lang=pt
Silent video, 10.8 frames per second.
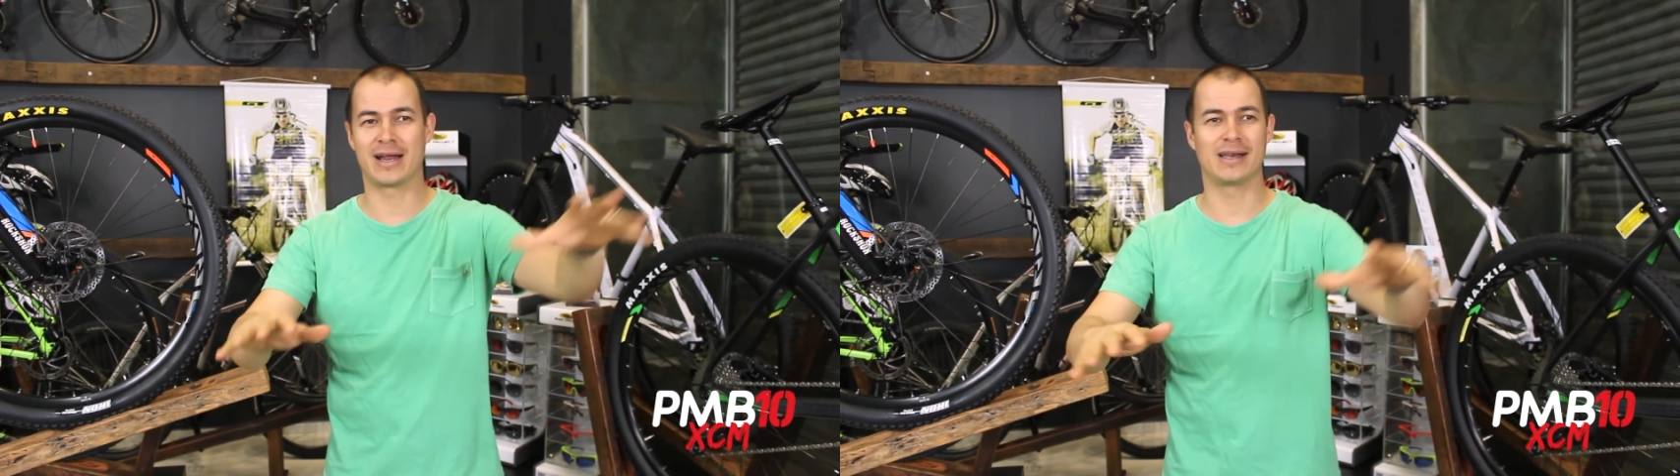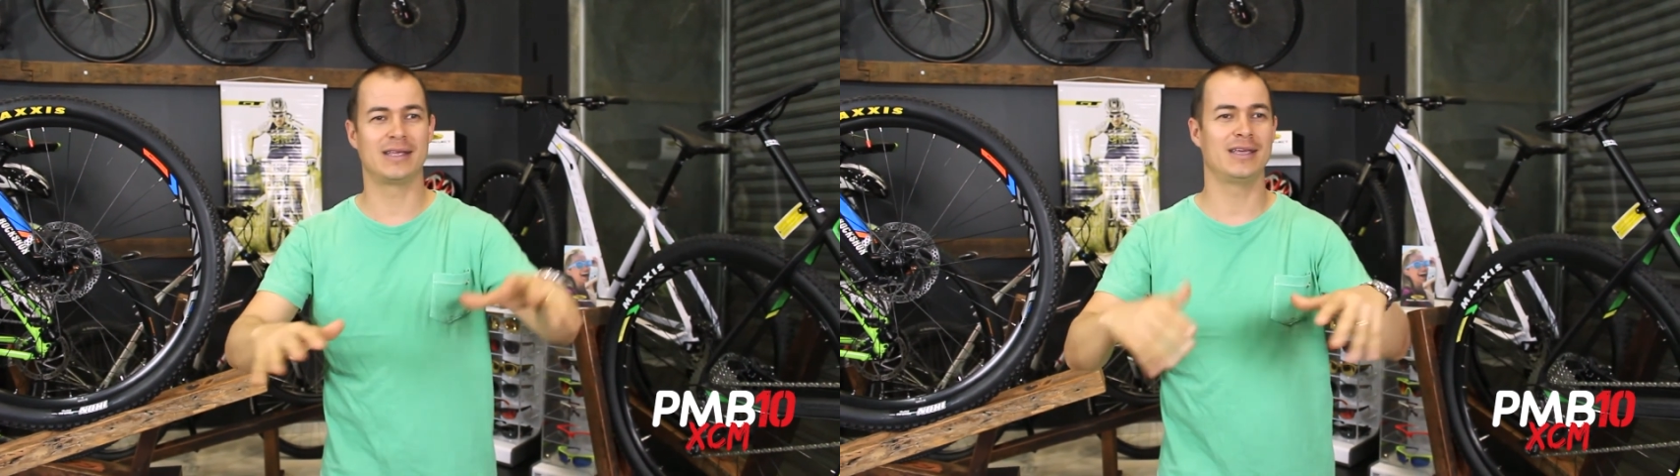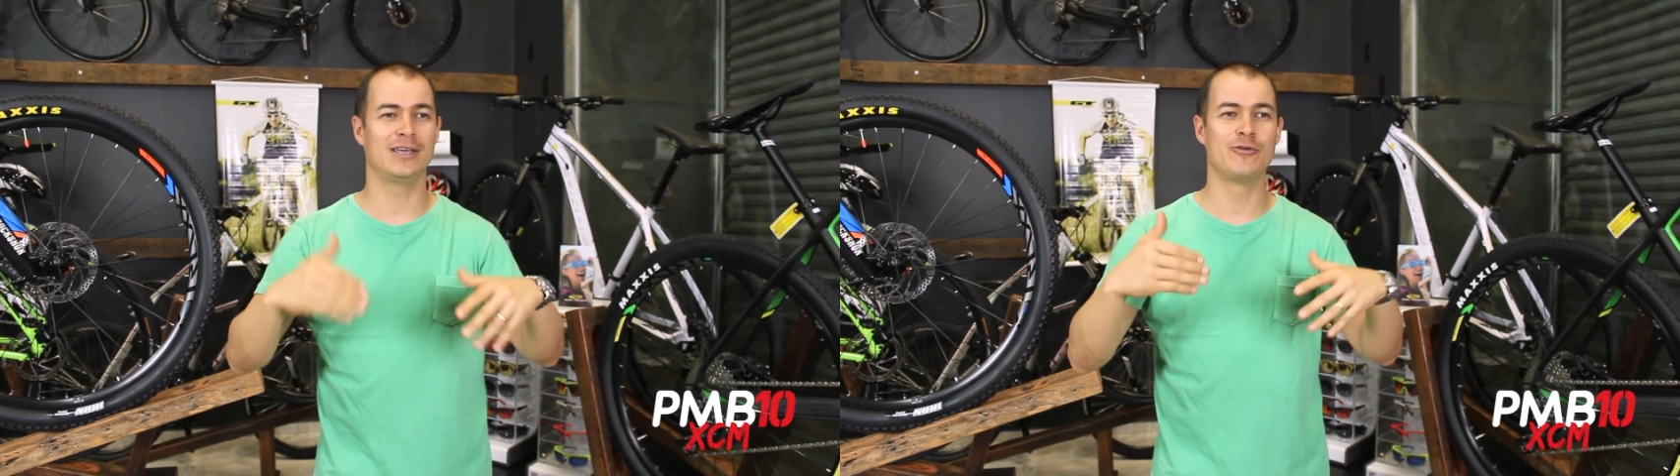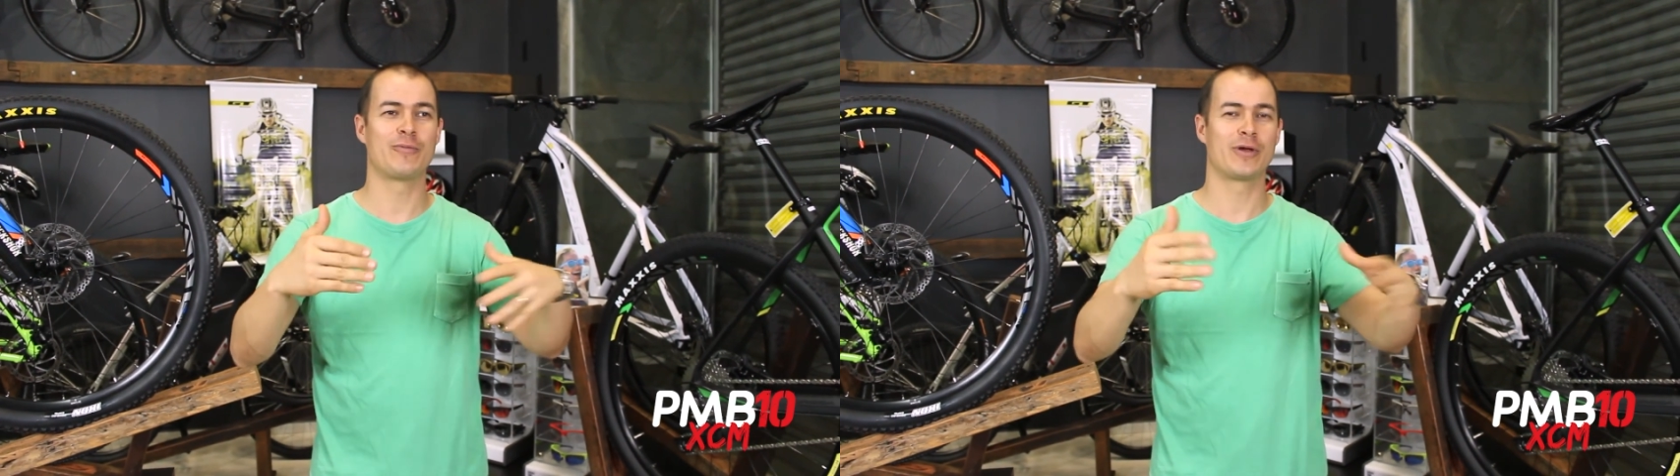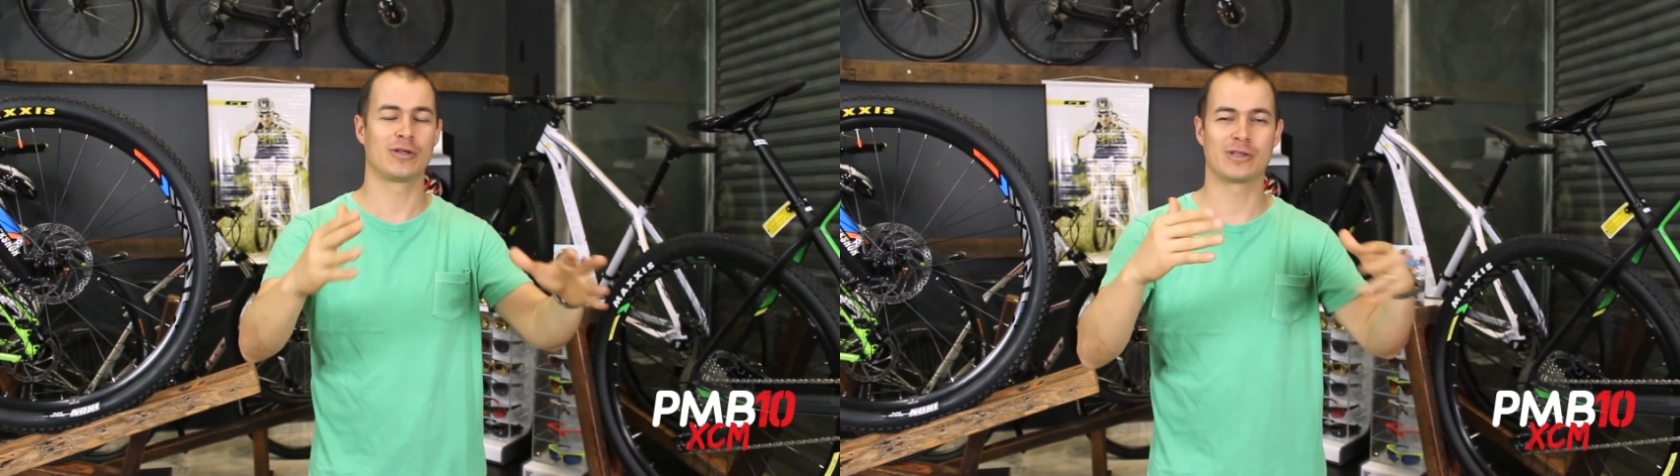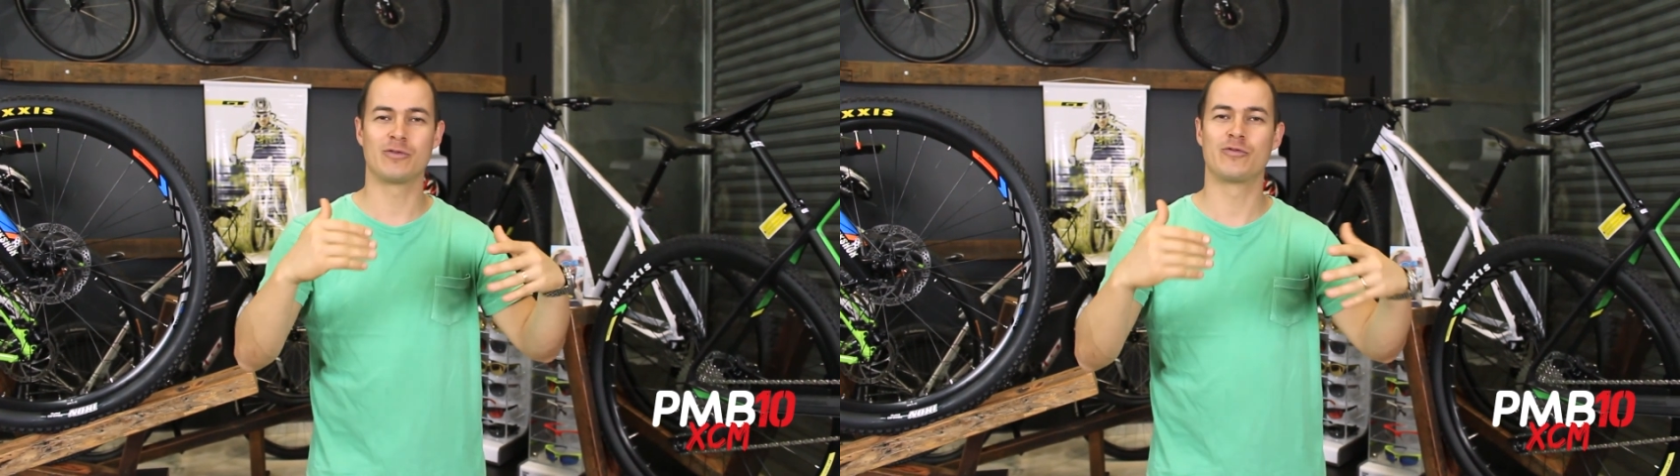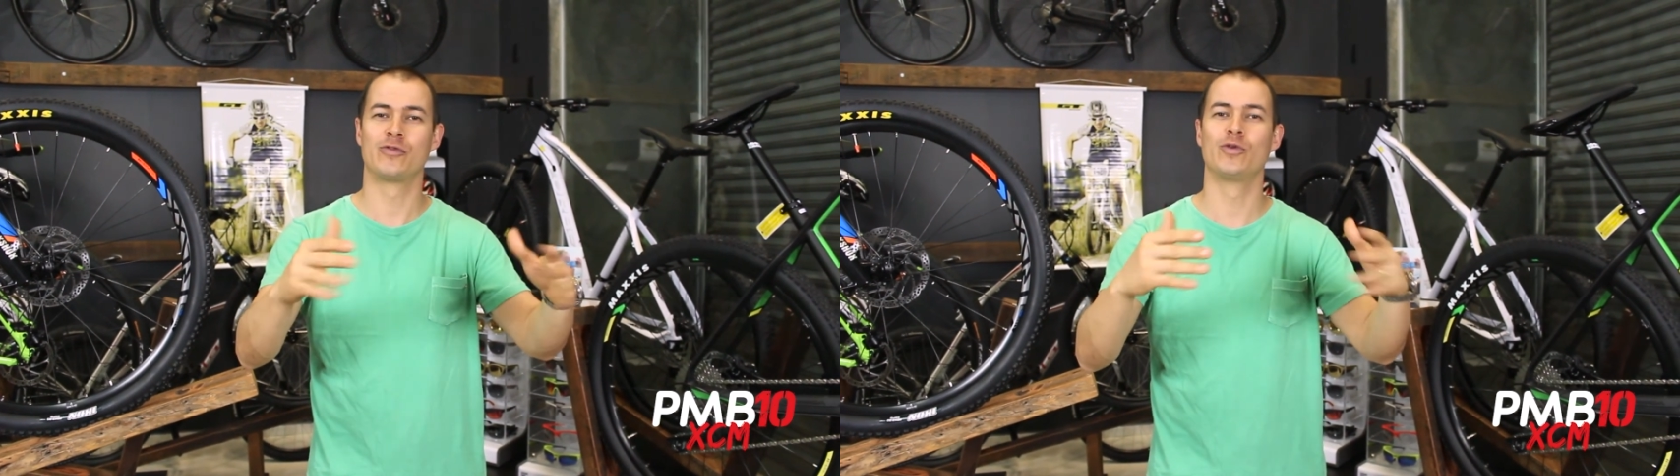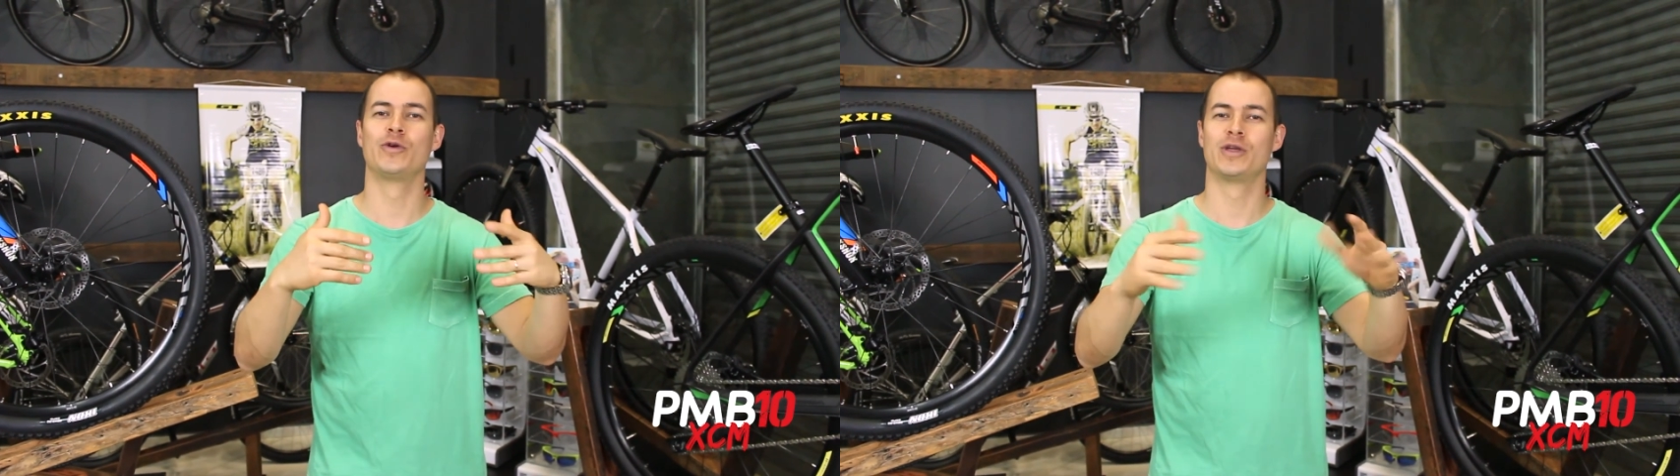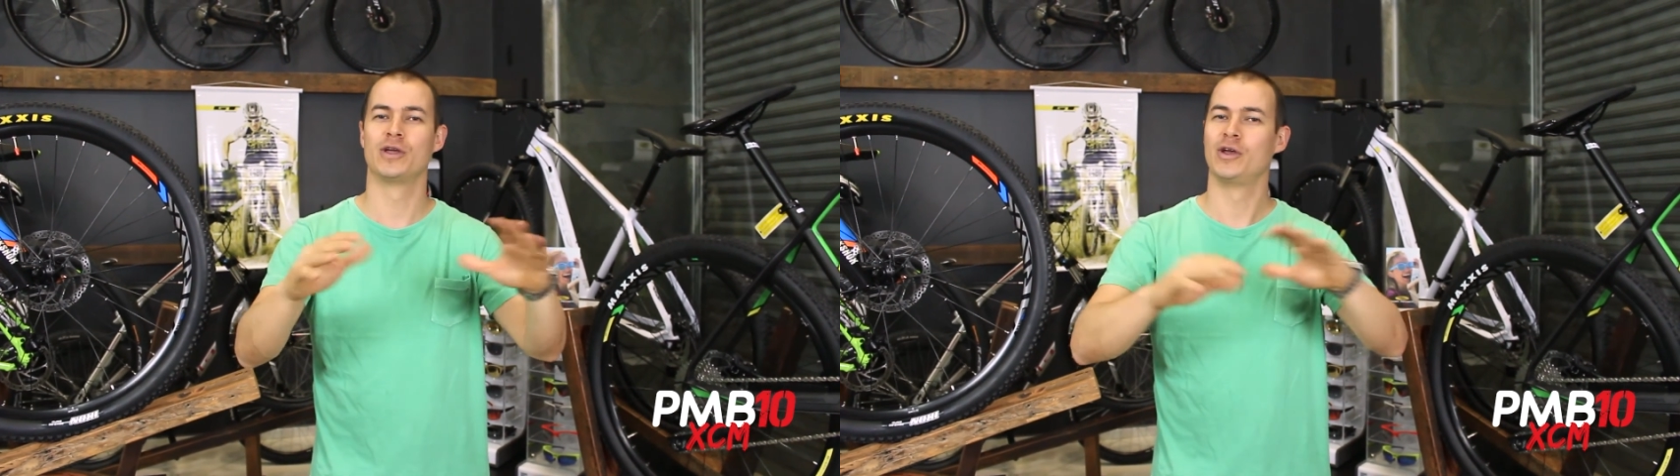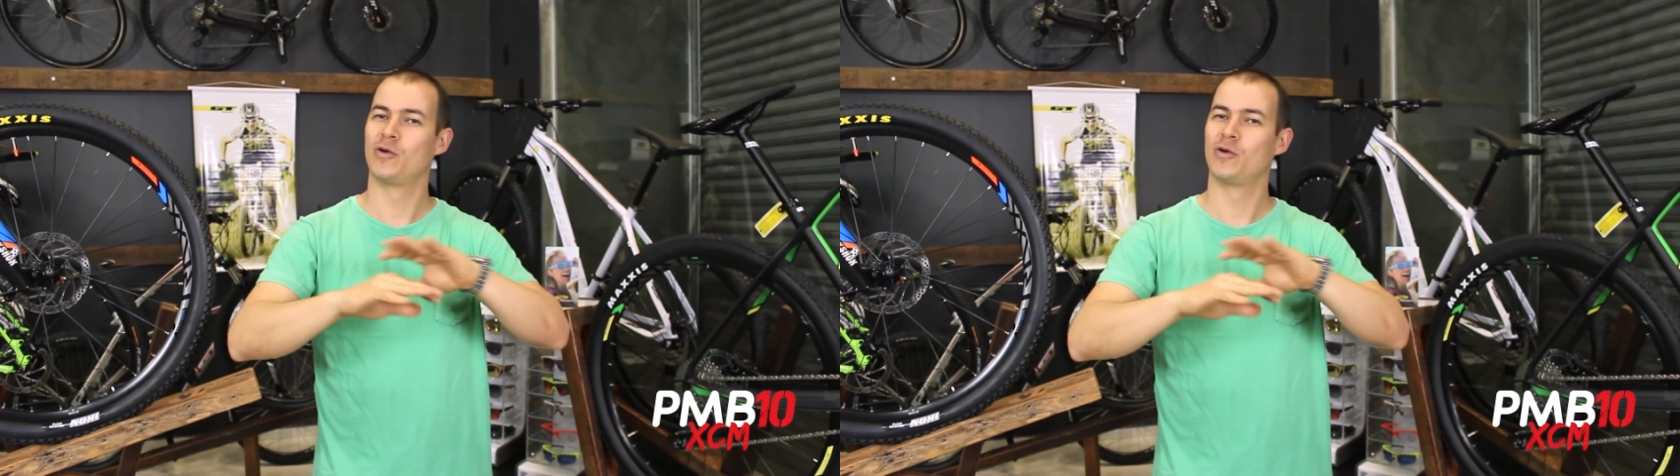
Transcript: ali e o pelotão flui